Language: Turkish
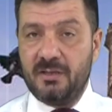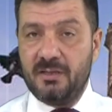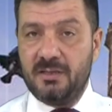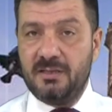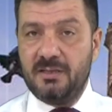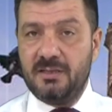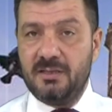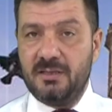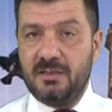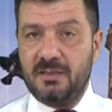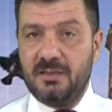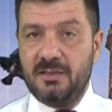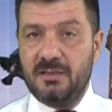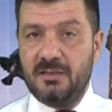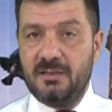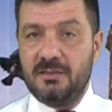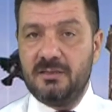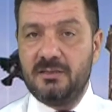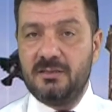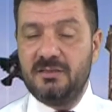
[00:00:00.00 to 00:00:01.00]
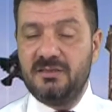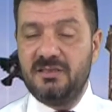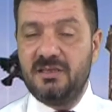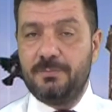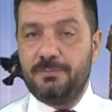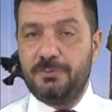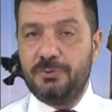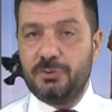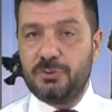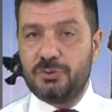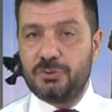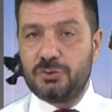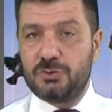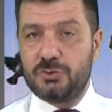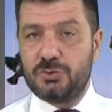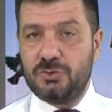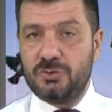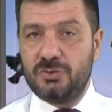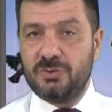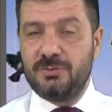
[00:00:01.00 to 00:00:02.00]
Eee
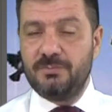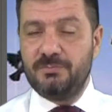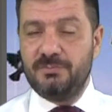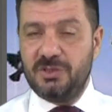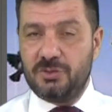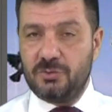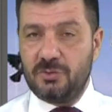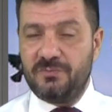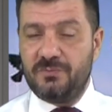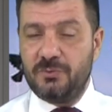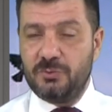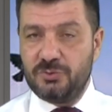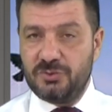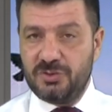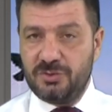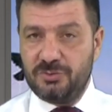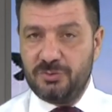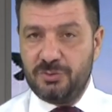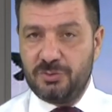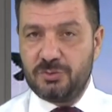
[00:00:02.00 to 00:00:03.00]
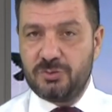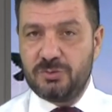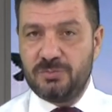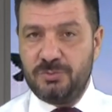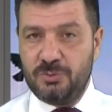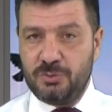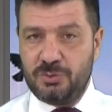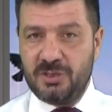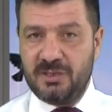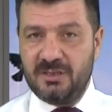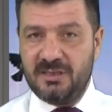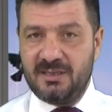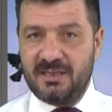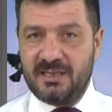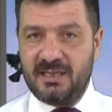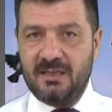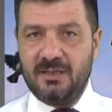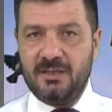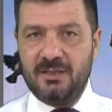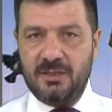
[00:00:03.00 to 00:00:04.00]
yapıyoruz. Mikrofon uzatıyoruz
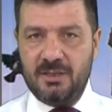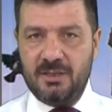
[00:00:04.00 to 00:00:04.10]
Bucalılara.